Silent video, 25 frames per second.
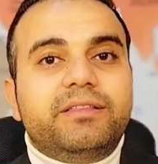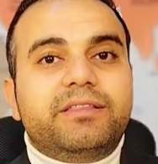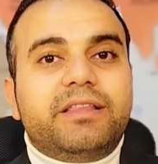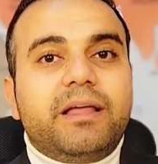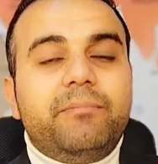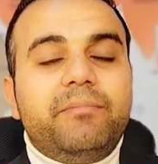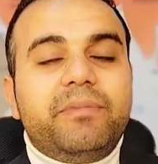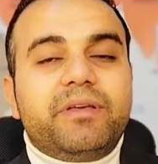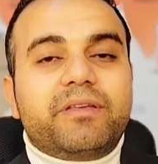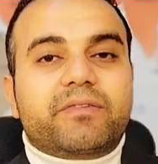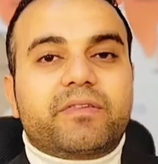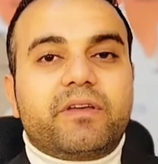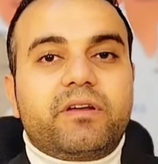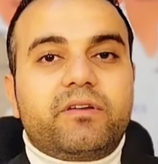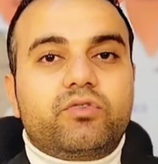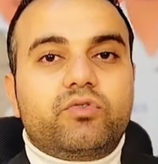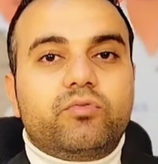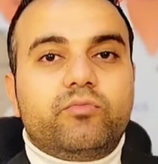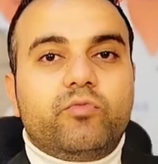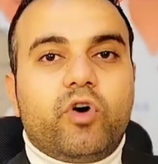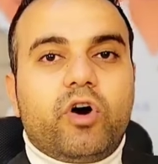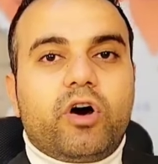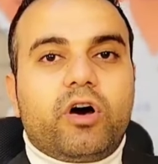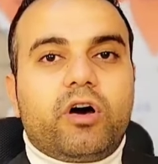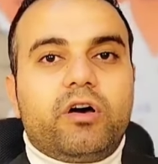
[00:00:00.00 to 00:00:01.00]
تم
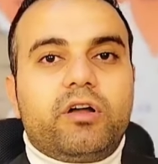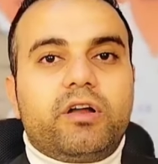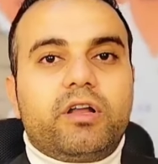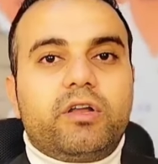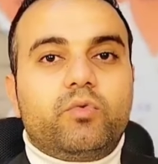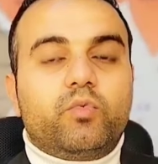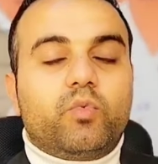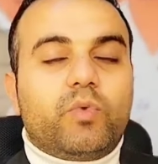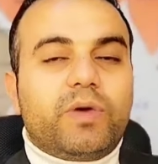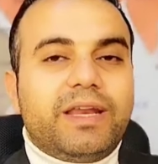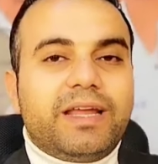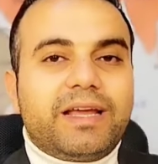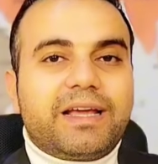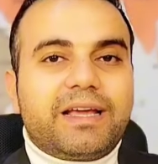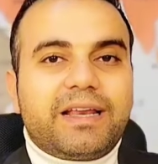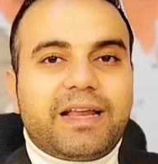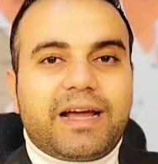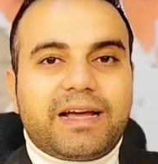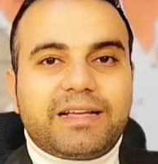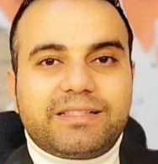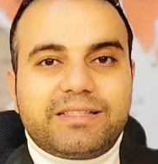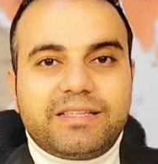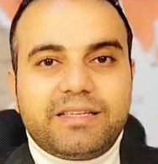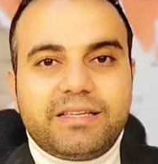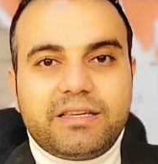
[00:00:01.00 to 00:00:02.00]
إثارته مؤخرا ولكن
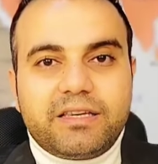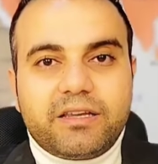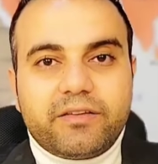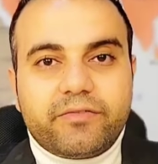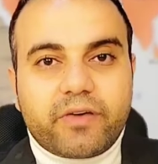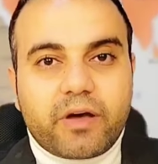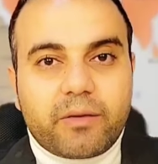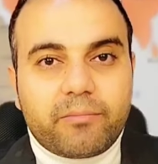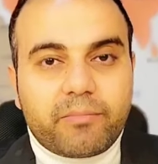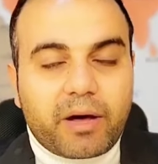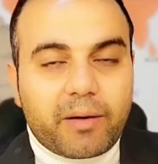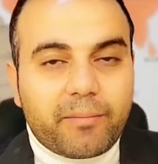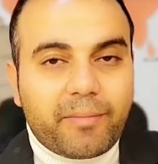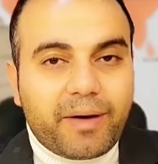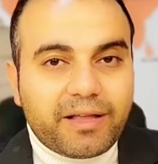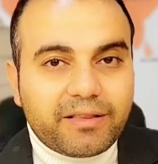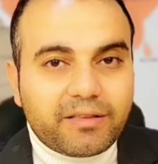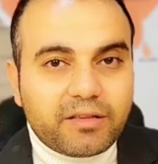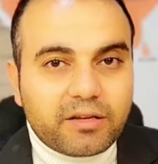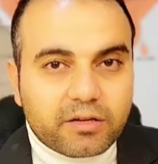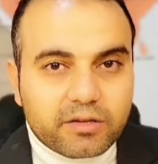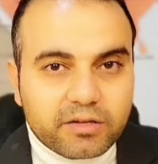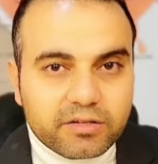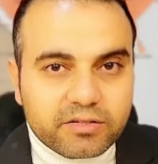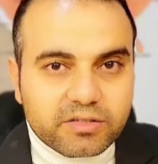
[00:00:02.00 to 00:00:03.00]
عايزين نفهم مع
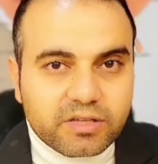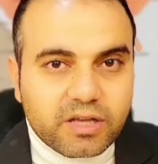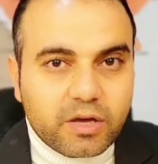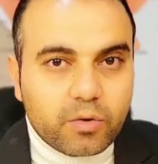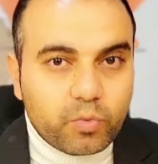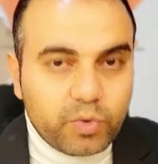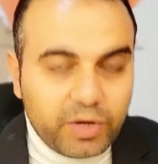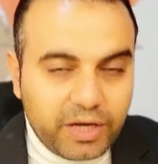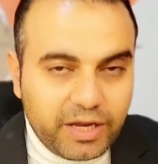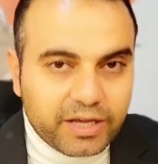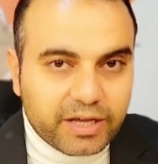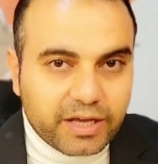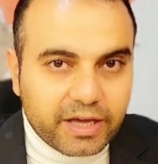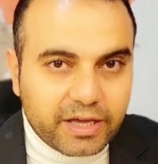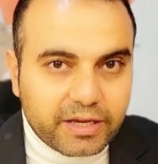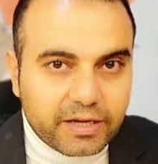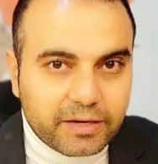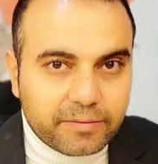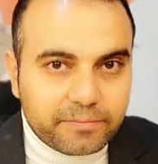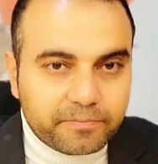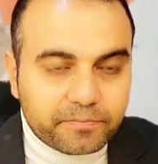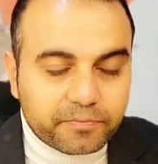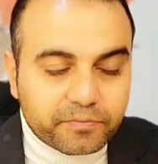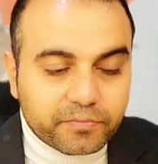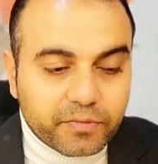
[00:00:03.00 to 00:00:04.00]
بعض القصة
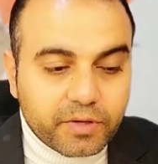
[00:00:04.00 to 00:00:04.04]
والحكاية